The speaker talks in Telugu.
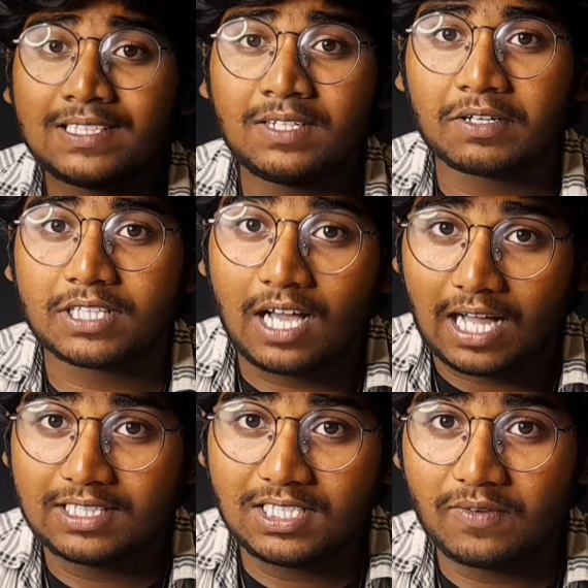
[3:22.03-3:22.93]
ఆ తర్వాత
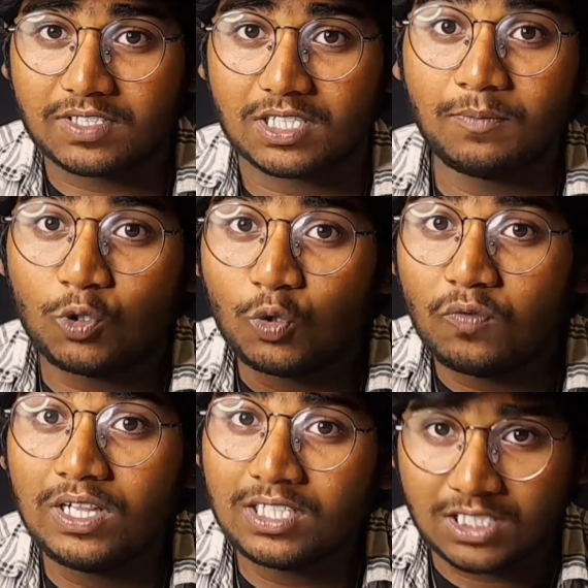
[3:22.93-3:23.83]
అదే సంవత్సరం
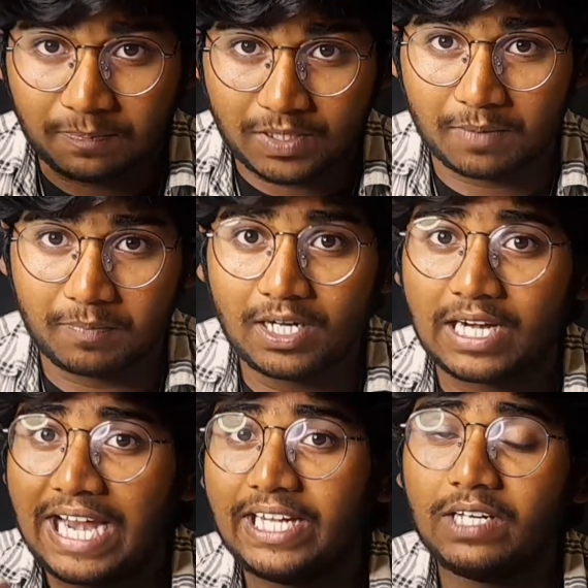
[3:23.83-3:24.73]
ట్వెల్త్ సెప్టెంబర్
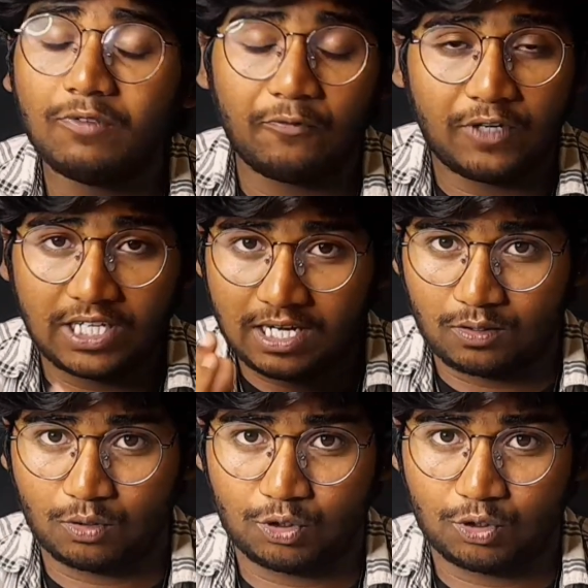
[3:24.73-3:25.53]
నైన్టీన్ ఫిఫ్టీ నైన్